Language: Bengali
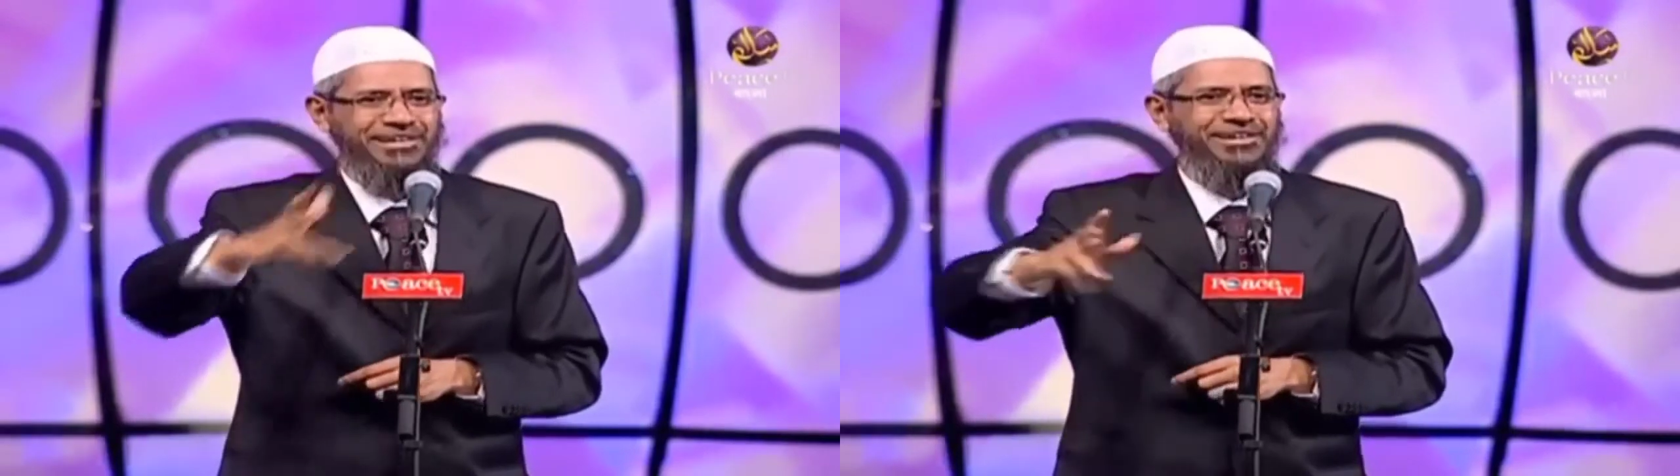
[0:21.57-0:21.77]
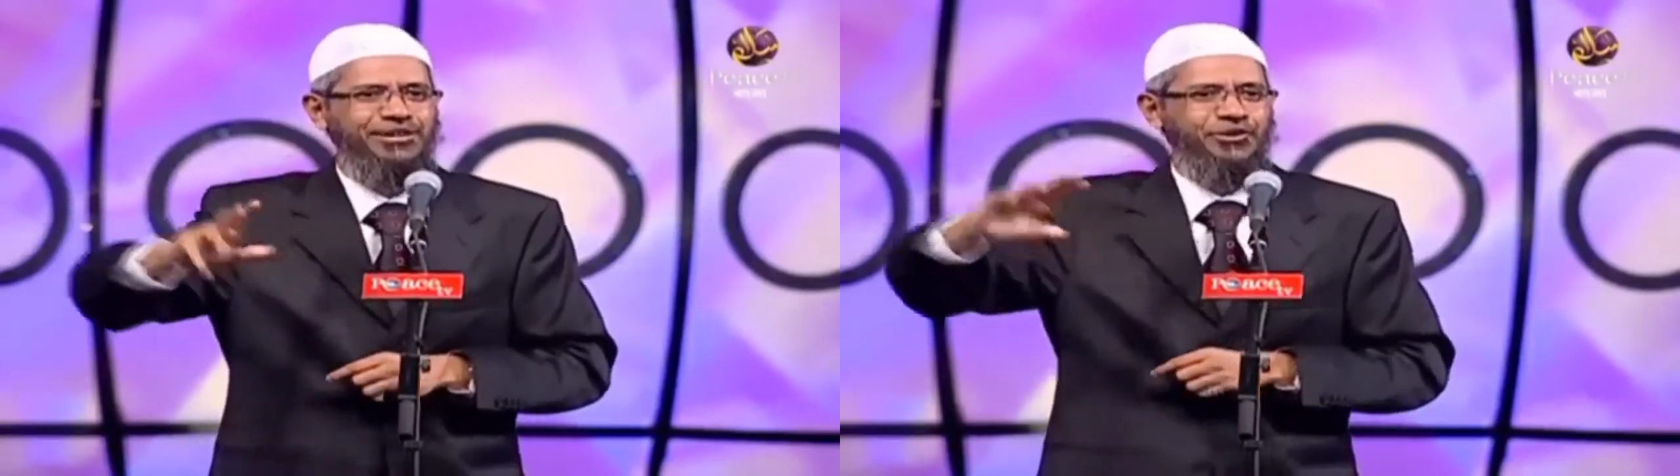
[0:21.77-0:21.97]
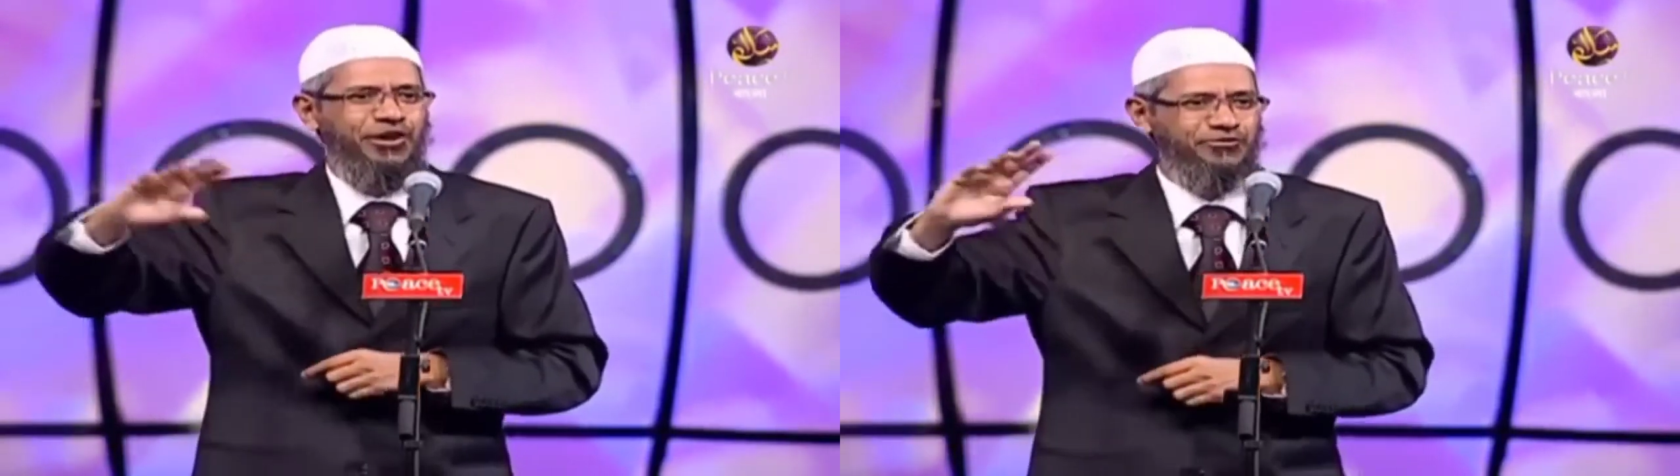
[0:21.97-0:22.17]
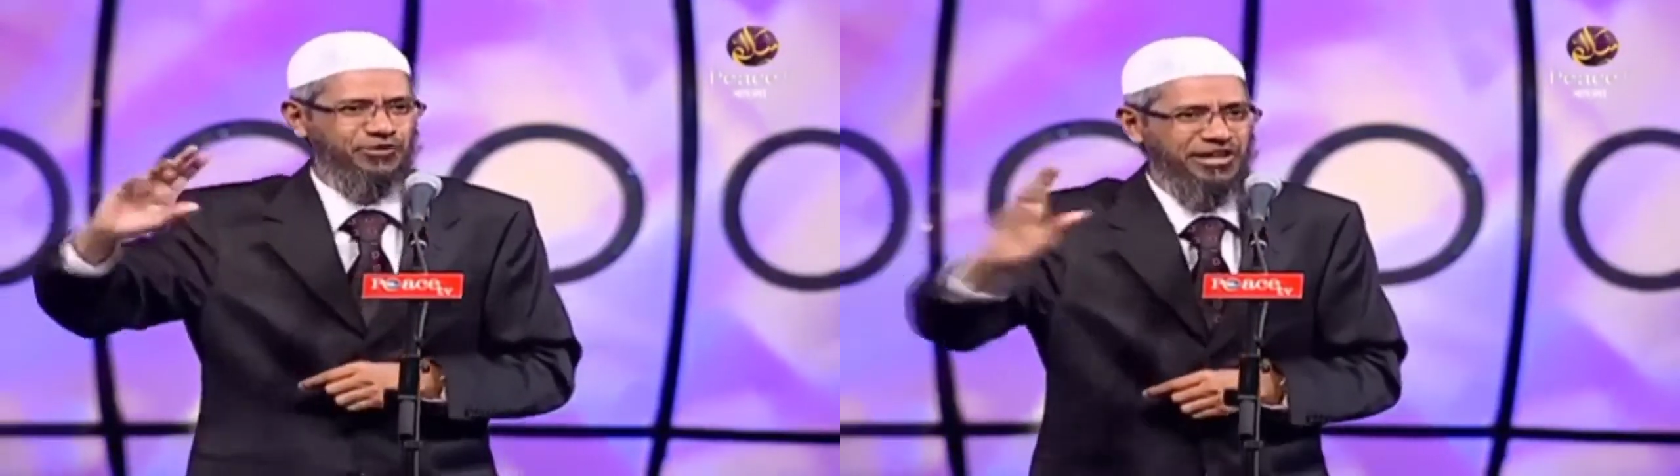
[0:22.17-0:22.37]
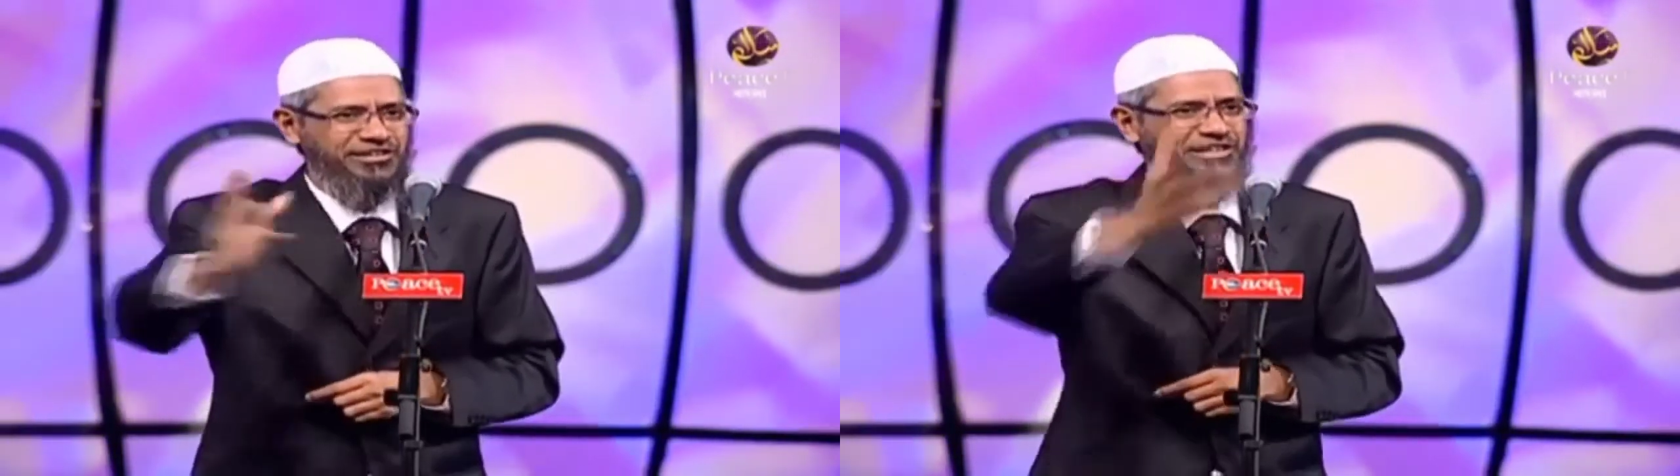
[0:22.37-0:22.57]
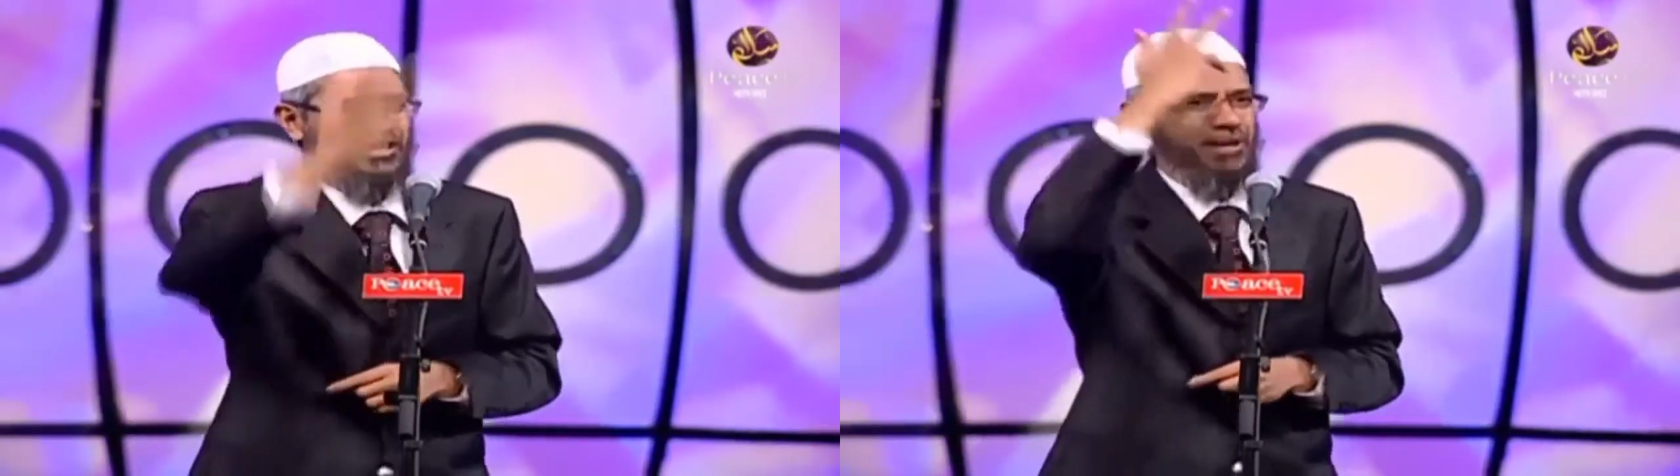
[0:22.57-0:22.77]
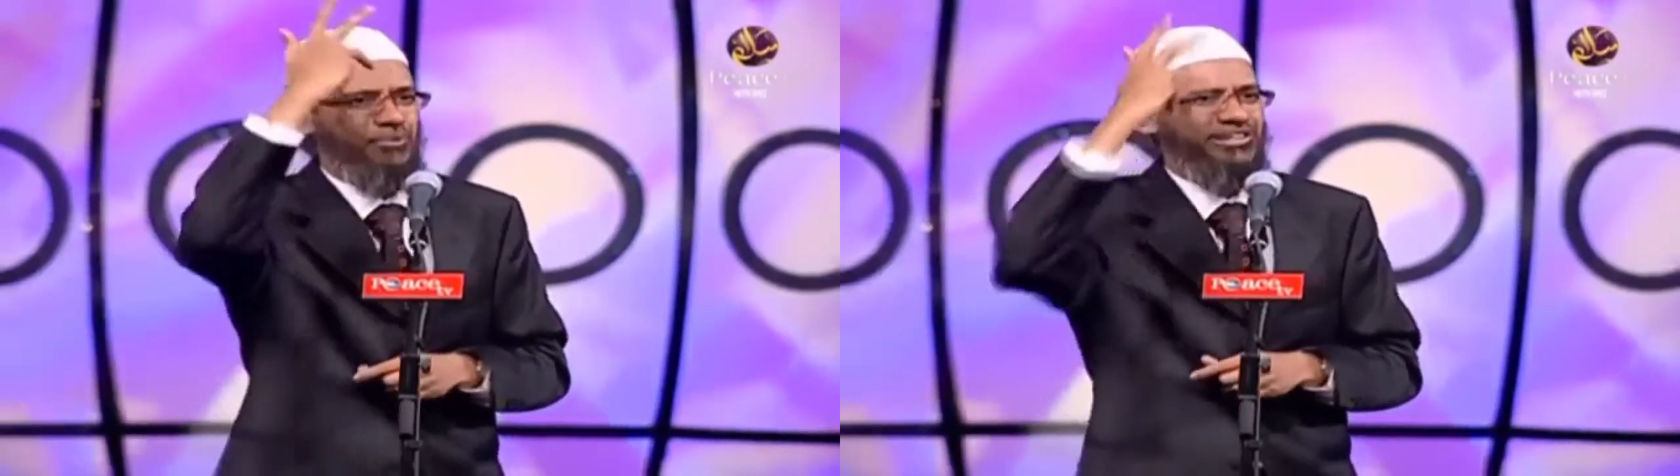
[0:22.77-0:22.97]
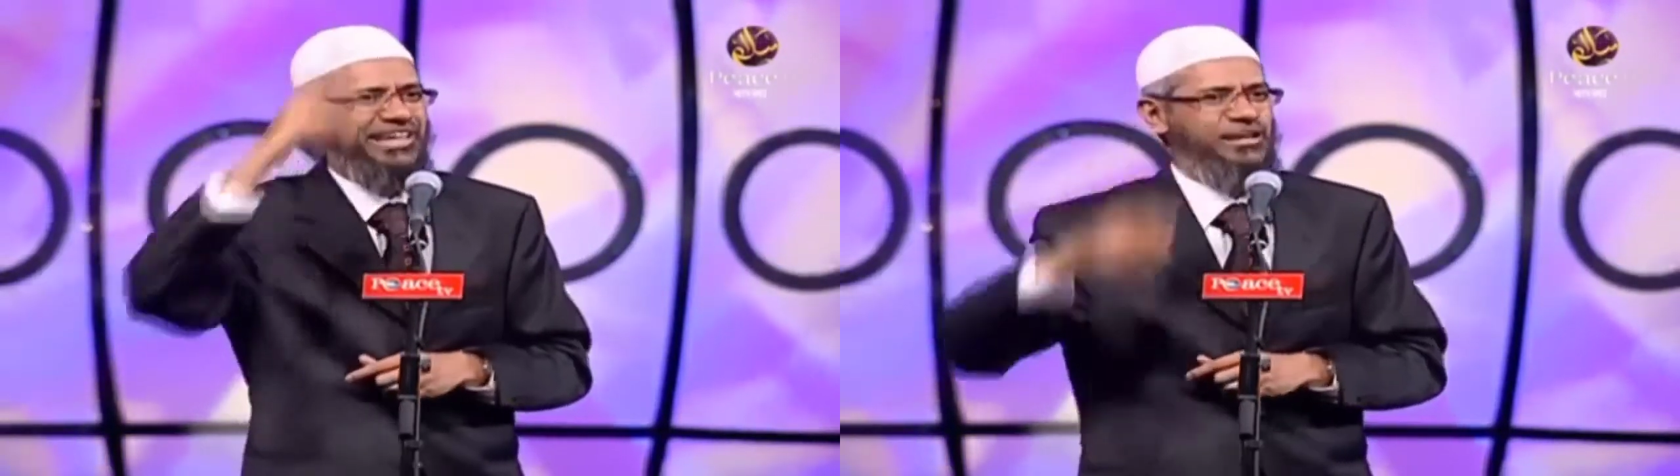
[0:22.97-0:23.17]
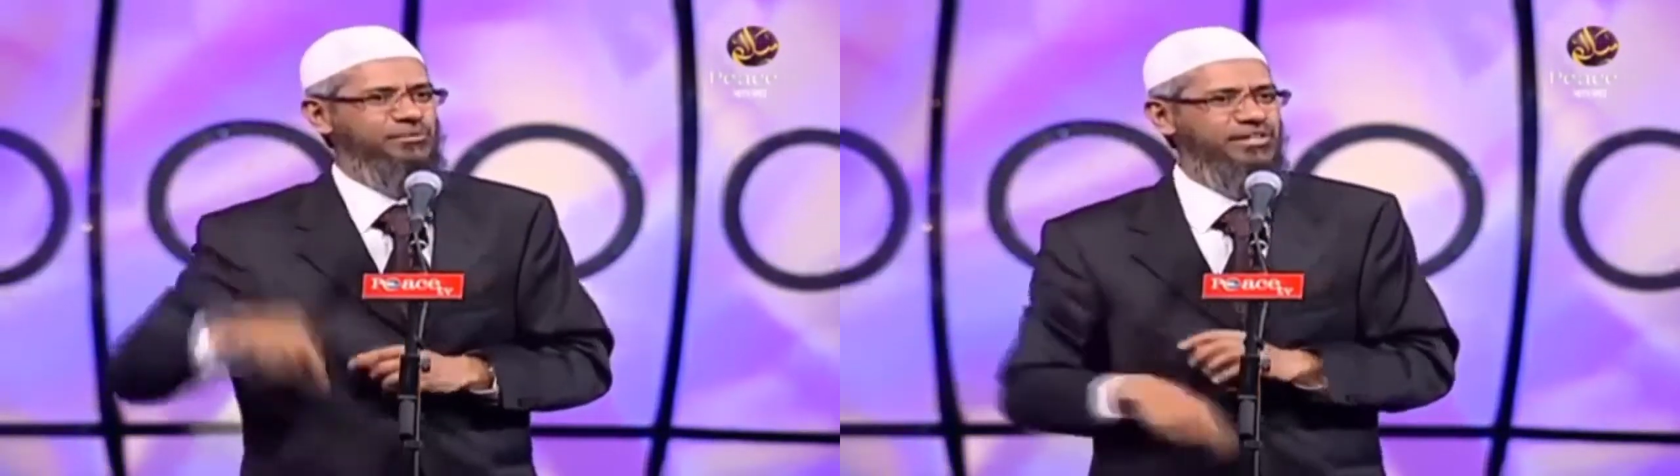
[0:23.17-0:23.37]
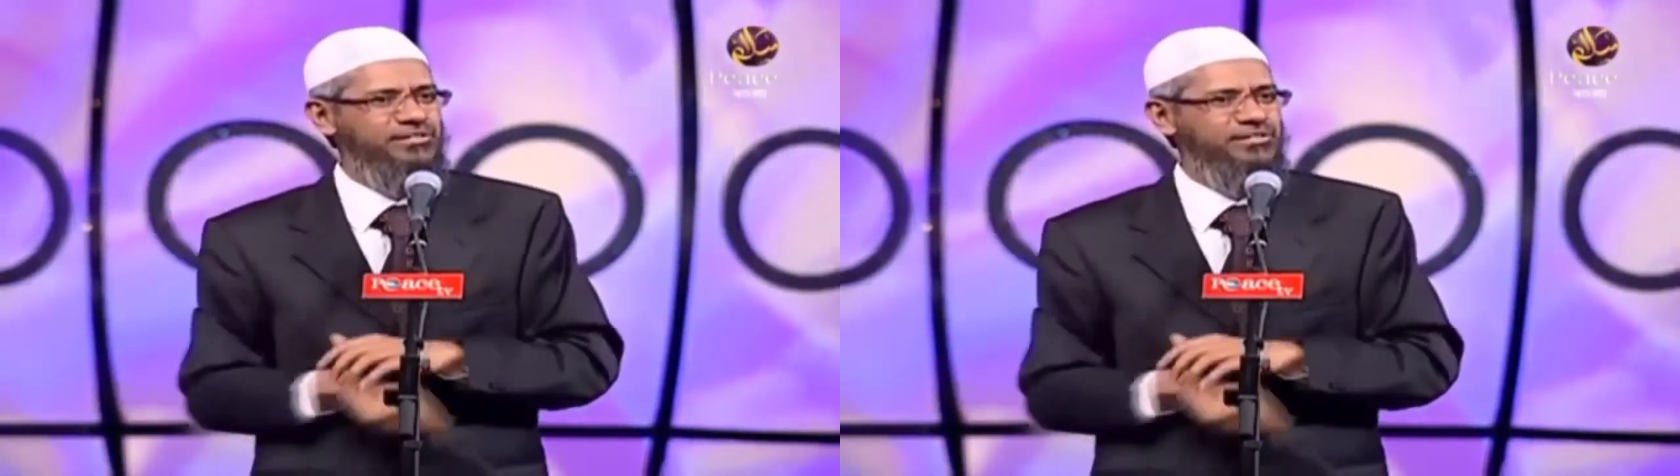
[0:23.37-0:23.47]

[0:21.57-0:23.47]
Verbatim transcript: তারা যা চিন্তা করে তার প্রতিরোধ চিন্তা